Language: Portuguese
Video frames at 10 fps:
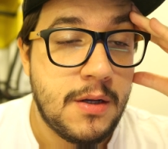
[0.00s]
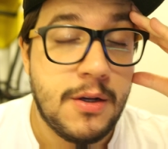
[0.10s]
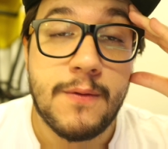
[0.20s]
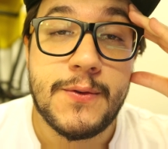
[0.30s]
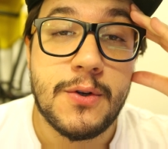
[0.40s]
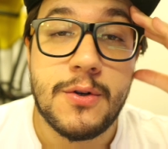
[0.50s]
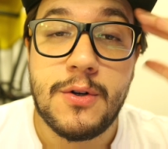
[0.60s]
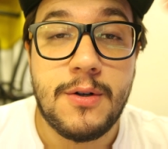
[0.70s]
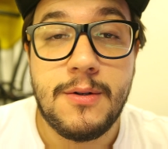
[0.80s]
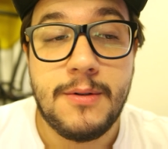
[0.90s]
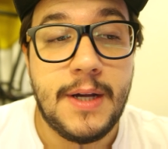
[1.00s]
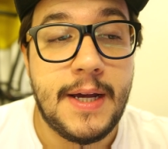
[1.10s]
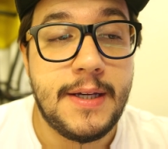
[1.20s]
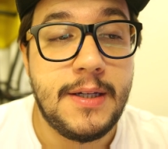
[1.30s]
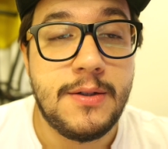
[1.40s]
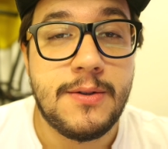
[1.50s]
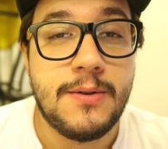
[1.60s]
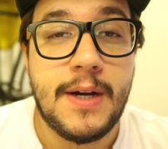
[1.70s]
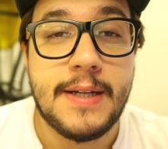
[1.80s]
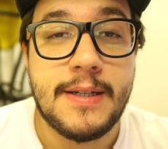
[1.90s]
Não funcionou, é
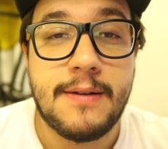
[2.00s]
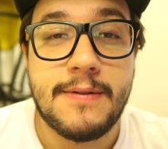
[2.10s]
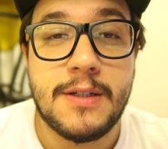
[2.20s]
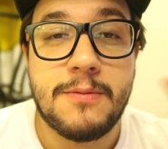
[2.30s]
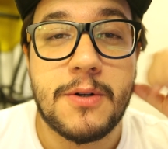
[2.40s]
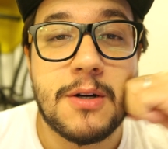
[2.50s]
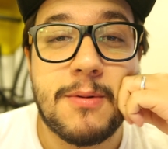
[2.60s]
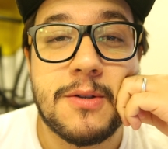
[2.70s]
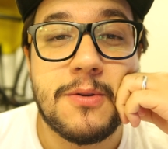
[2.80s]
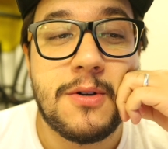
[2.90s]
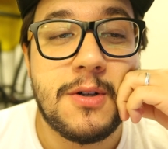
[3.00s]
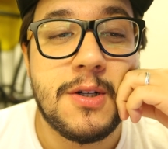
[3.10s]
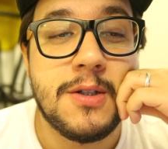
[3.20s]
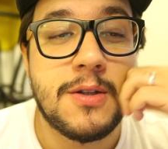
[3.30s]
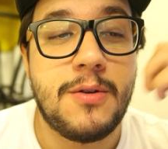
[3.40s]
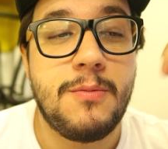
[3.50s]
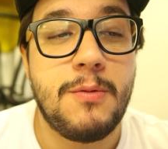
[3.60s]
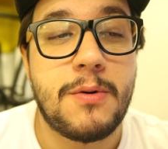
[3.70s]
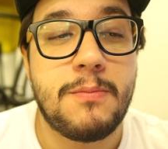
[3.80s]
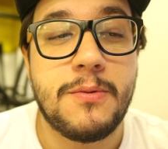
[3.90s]
isso, essa é a vida de programador, então eu
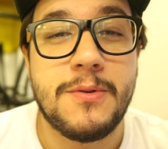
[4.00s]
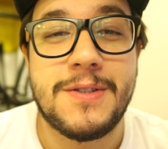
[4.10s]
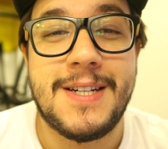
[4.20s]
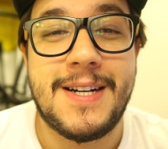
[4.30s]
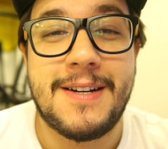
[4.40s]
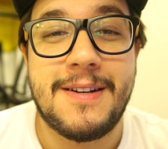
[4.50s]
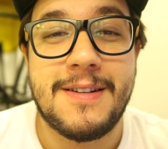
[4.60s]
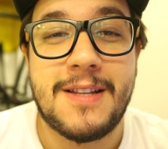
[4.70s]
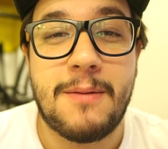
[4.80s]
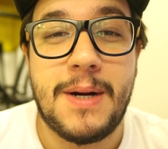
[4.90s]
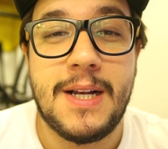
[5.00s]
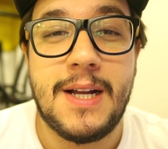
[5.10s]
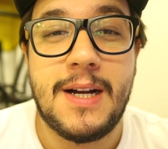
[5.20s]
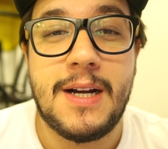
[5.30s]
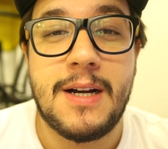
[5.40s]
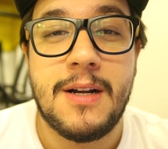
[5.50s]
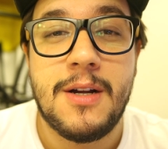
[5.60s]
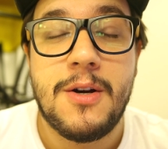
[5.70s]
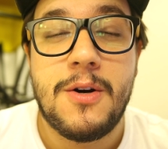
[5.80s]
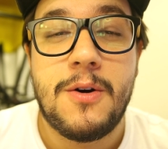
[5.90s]
me propus a trabalhar
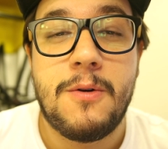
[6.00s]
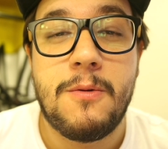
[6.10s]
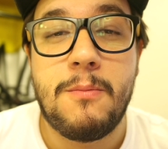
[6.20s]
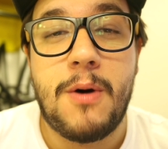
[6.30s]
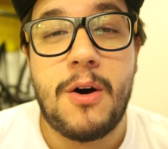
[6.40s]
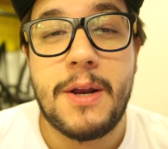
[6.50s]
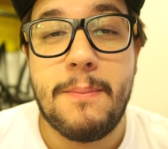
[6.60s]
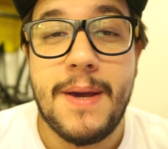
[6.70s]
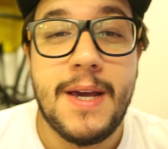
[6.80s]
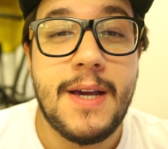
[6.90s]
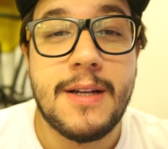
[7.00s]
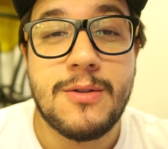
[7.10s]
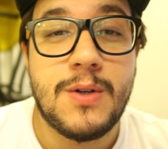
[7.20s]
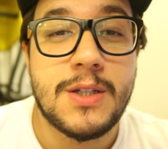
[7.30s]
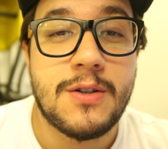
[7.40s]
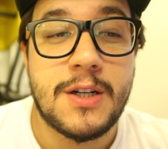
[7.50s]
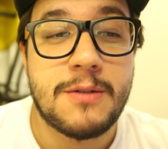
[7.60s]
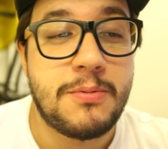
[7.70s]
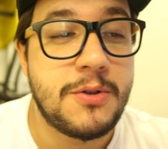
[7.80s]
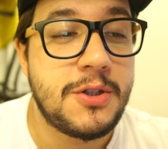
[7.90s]
uma hora e meia, duas
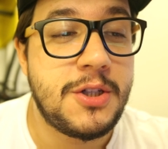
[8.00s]
horas por